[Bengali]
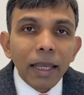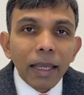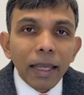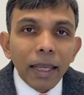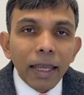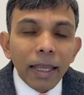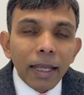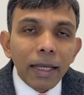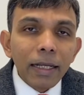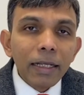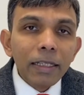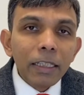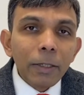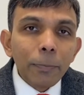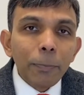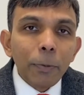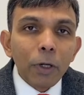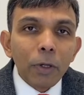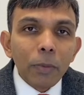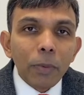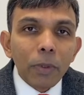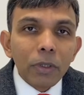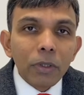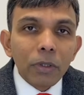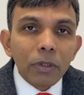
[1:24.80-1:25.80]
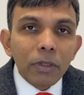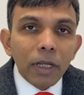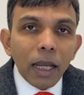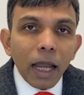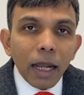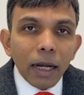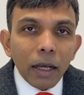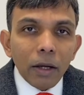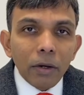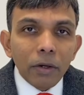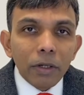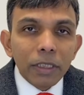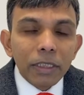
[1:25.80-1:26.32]
এখানে যে পরিবর্তনটা
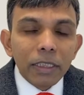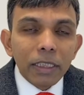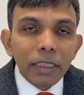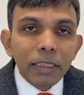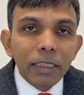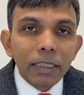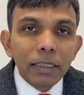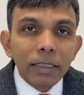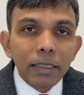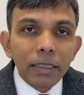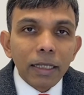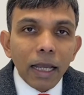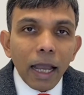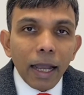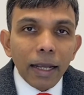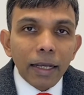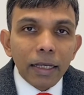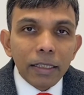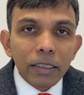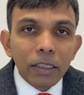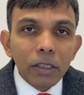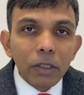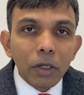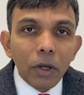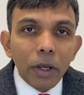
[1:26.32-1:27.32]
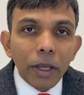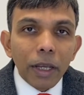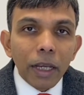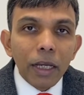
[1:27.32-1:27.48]
আনা হয়েছে সেটা আগে ছিল